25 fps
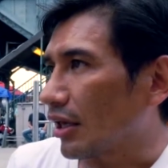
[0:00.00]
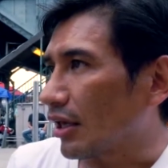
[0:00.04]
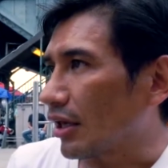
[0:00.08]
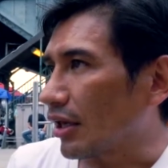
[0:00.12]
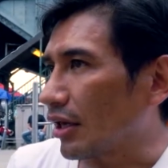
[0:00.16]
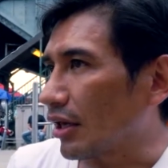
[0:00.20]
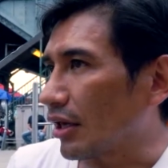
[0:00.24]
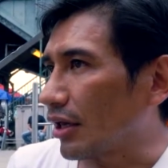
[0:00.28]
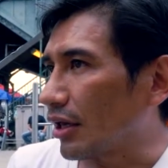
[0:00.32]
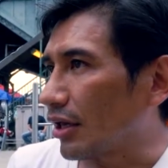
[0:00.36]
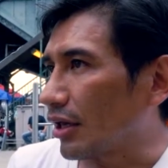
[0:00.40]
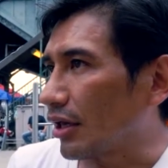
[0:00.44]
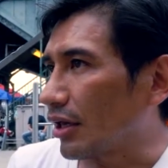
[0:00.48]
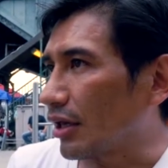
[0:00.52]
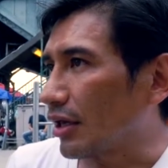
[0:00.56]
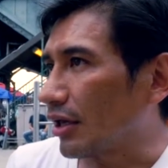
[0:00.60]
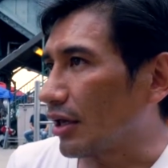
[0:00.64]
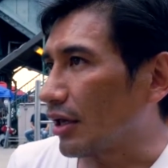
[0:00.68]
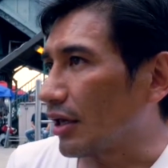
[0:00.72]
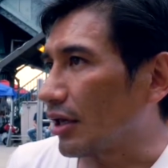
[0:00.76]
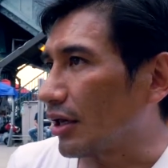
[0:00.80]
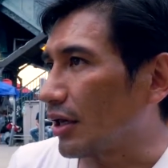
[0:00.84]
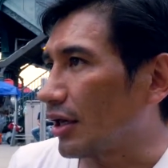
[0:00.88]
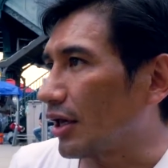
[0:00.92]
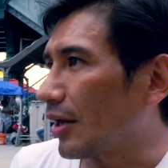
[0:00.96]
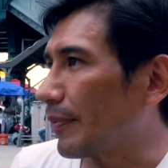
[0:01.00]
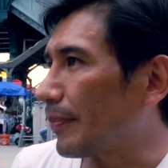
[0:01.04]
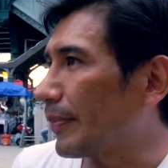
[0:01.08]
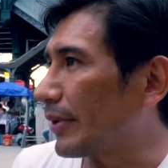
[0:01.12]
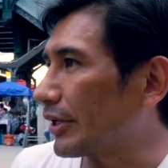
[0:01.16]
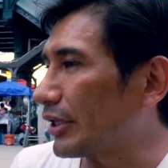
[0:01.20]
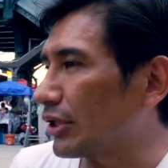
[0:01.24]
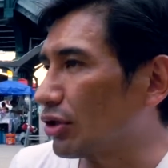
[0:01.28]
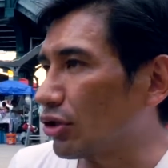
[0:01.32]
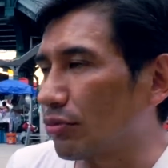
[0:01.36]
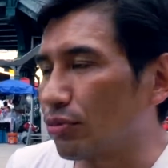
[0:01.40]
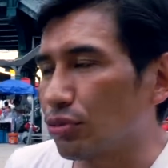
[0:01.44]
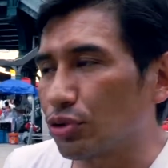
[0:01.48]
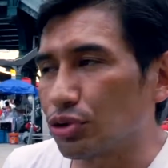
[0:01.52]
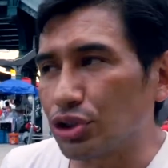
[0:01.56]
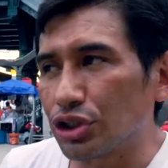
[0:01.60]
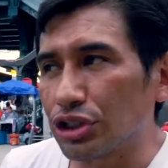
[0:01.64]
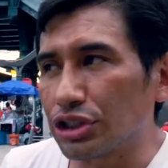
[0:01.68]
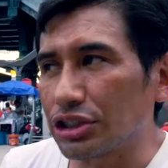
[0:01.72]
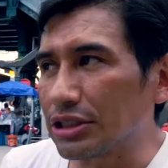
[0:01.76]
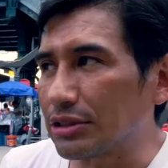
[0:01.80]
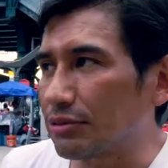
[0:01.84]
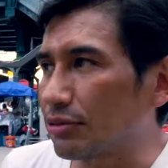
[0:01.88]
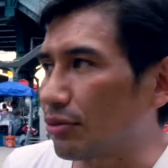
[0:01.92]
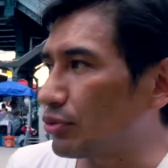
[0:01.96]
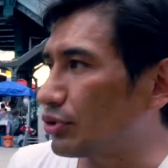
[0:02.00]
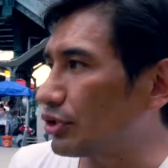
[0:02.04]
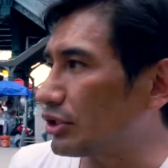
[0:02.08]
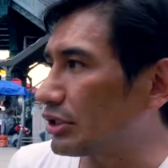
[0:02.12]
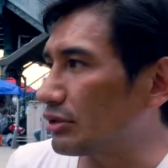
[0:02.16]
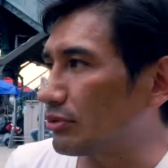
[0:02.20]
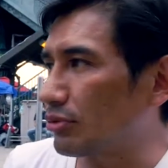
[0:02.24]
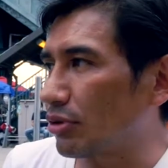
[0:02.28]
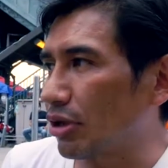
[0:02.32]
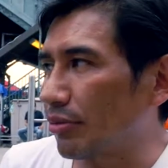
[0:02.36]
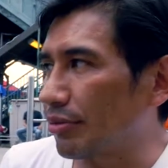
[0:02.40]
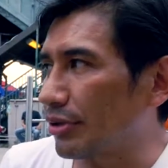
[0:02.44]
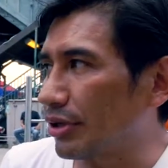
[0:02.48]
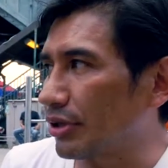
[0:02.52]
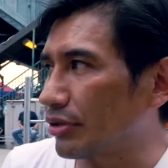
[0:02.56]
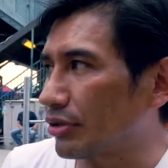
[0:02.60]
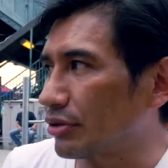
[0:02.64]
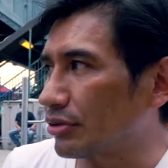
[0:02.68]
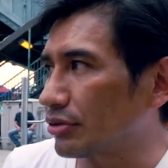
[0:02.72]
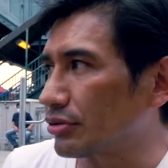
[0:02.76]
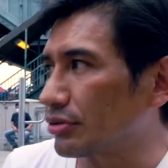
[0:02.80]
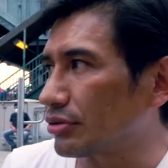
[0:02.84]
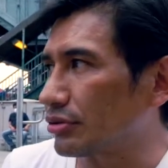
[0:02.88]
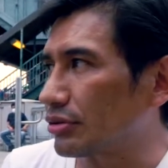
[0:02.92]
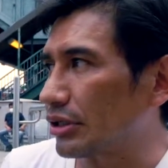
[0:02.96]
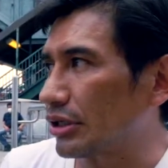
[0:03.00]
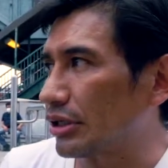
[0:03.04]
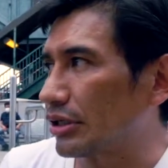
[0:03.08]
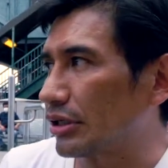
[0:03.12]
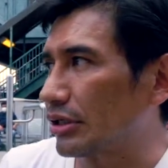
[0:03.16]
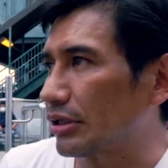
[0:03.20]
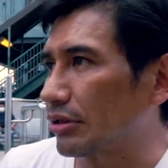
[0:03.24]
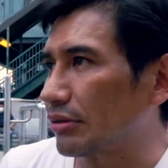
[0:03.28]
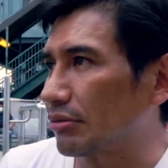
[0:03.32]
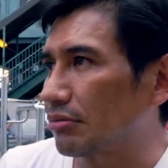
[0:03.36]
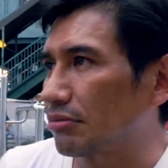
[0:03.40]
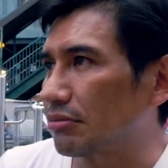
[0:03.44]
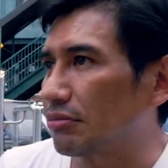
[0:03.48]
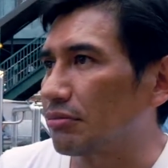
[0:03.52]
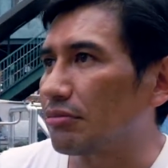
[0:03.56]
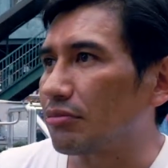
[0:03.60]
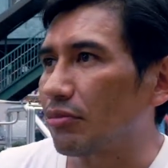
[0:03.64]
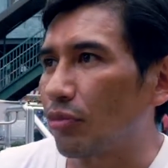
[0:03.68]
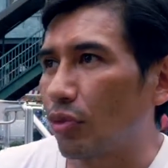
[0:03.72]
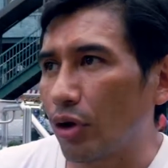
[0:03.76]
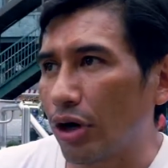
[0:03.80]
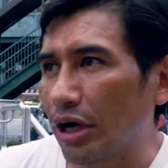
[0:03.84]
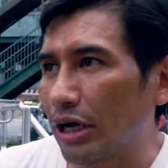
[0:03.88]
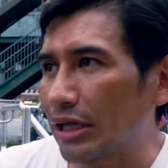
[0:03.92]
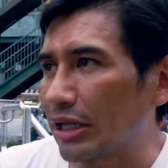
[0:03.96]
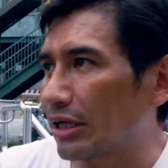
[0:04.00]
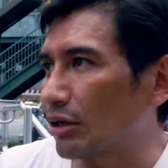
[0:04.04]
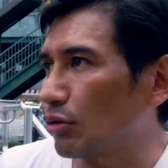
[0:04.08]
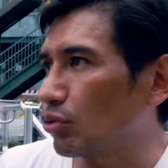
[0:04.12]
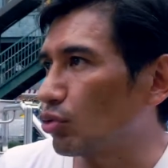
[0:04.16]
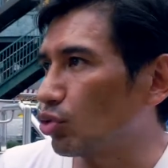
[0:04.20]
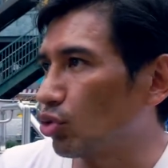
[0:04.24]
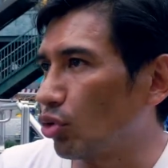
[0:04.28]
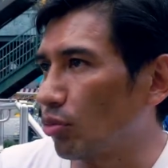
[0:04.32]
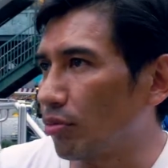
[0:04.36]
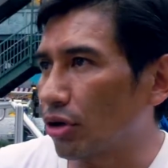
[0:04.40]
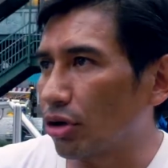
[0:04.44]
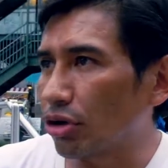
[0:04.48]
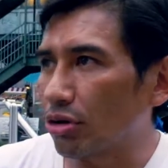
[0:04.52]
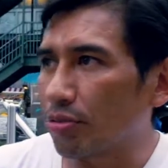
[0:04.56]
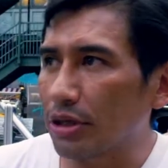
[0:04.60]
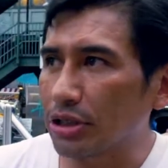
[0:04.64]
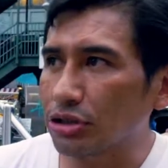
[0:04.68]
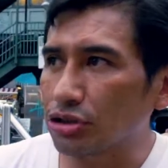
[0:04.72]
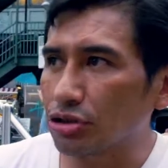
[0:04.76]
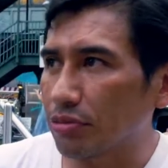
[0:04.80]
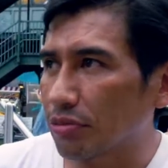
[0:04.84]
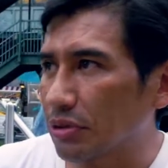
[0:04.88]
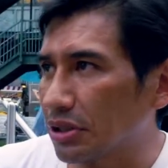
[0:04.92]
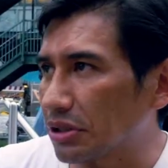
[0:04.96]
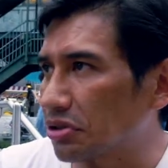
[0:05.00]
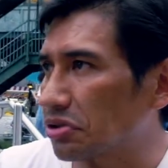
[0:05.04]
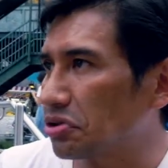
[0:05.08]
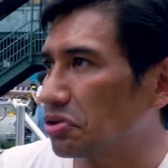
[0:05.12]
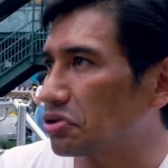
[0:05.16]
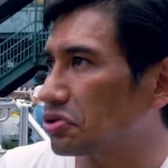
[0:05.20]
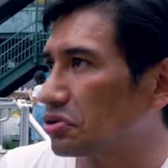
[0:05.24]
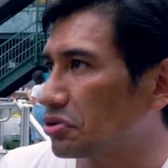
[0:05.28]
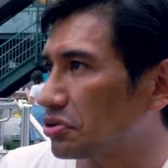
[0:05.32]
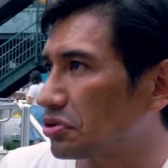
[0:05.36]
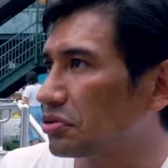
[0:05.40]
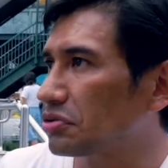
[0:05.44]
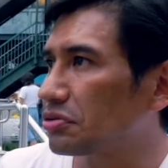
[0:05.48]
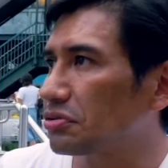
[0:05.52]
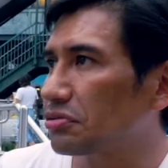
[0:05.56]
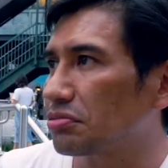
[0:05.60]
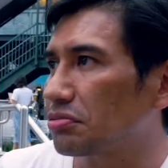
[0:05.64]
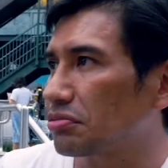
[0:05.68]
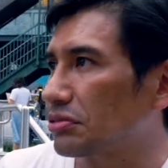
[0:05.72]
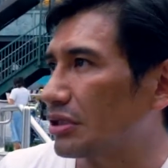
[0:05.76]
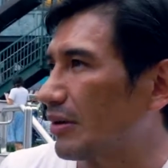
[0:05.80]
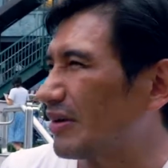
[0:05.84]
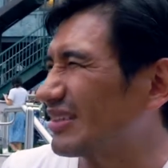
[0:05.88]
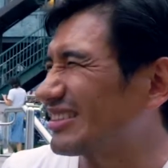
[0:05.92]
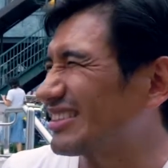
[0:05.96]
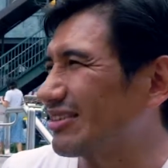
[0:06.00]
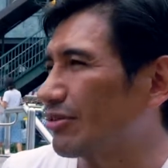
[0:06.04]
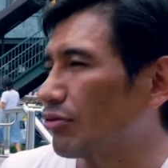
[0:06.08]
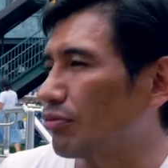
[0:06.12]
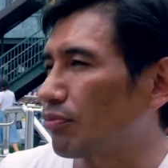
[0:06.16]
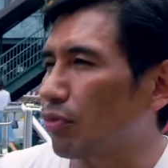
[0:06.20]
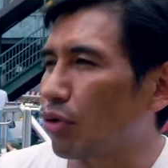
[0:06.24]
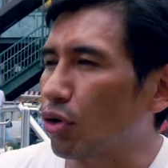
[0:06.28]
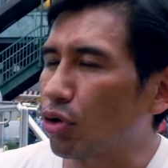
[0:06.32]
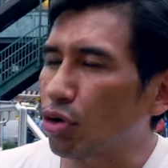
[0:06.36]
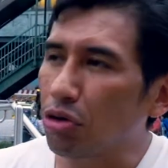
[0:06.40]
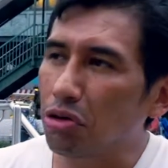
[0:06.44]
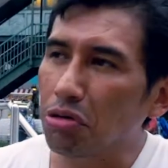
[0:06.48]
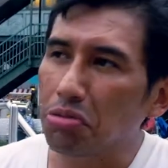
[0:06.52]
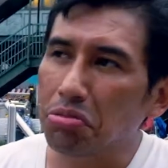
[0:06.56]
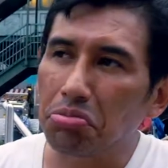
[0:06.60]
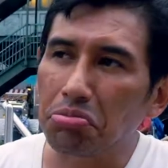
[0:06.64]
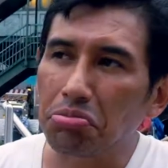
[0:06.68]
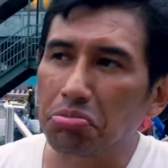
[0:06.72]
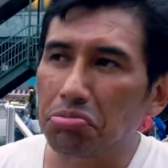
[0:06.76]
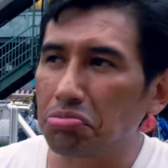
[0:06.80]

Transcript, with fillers: Eh, he perdido muchísimo, muchísimos amigos. Eh, voy a dar un número más o menos que va a ser un poco